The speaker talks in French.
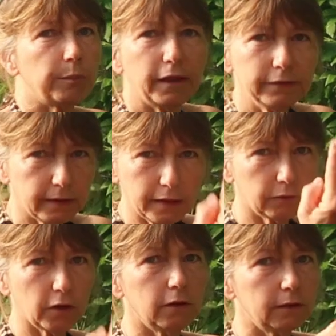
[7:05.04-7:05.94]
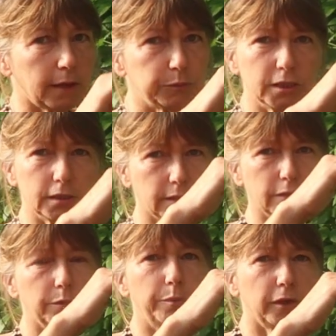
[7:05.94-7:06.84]
vas planter ta petite
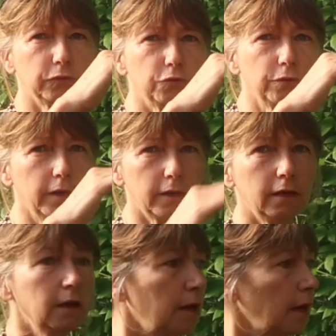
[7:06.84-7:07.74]
euh, plantule.